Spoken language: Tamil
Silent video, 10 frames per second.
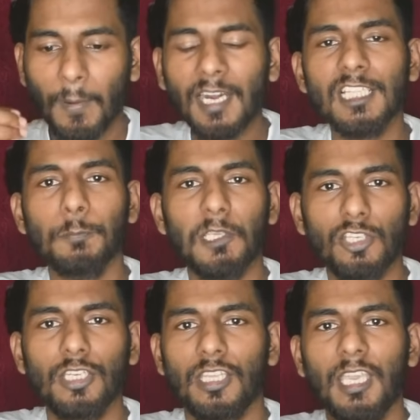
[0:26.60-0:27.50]

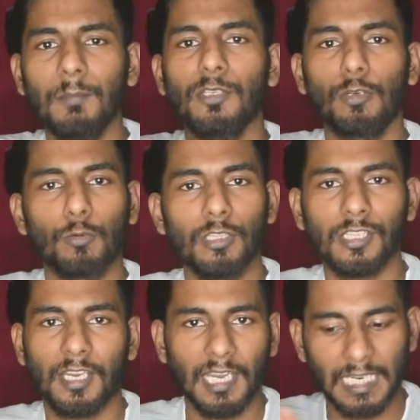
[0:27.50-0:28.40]
பார்ட்டிசிபேஷன் இந்த கேம் ஷோவில்
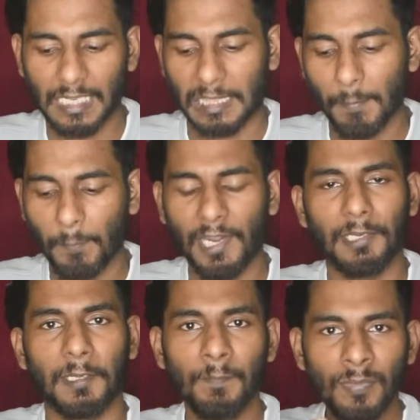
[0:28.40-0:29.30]
கொடுத்துருக்கீங்கன்றது தான்
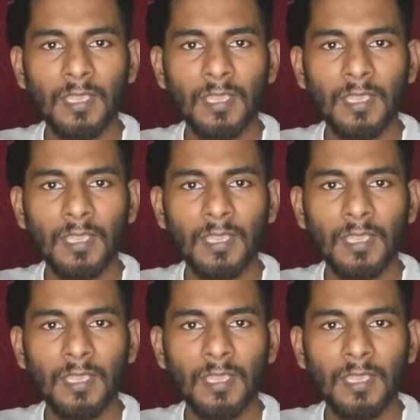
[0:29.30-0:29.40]
பாயிண்ட்